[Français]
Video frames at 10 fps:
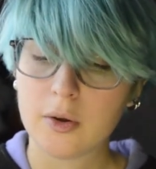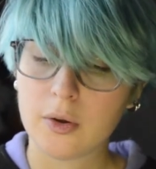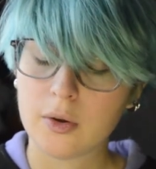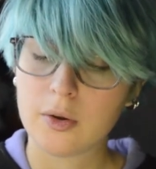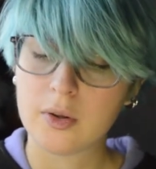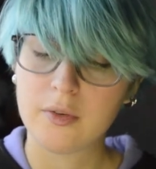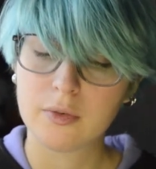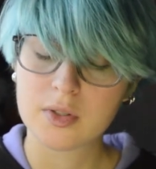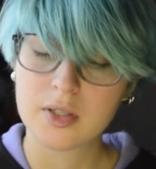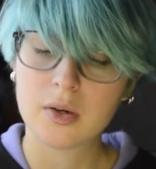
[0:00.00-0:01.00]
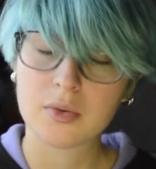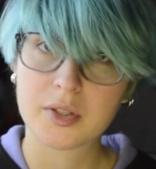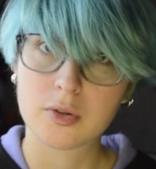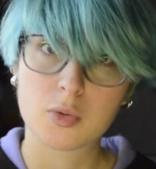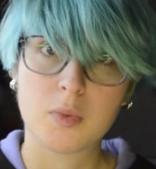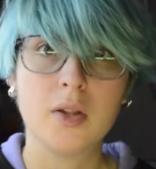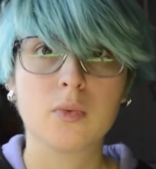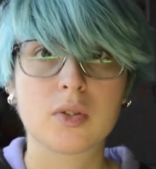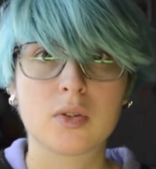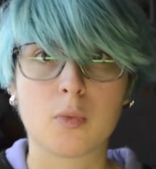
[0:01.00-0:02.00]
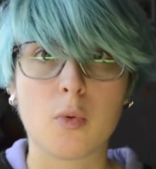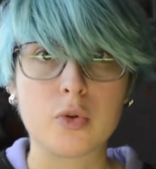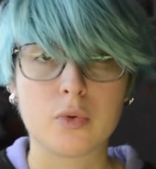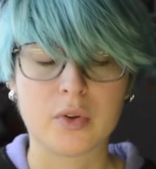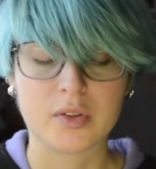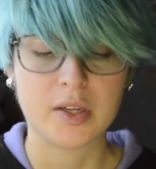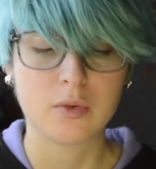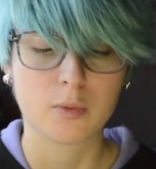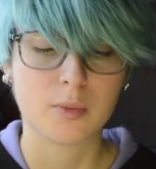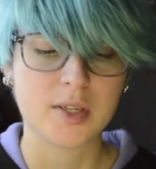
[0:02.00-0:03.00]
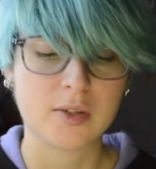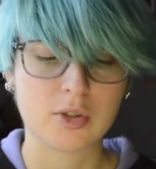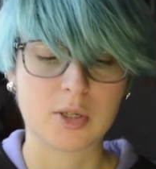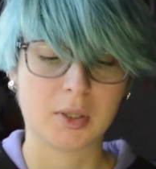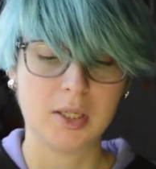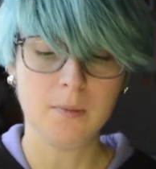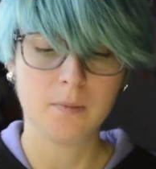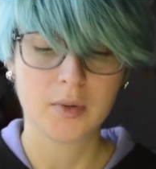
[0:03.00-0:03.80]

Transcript: Euh, ils font aussi des lentilles cosplay, donc ils en proposent une vingtaine, donc moi c'est ce que j'ai pris.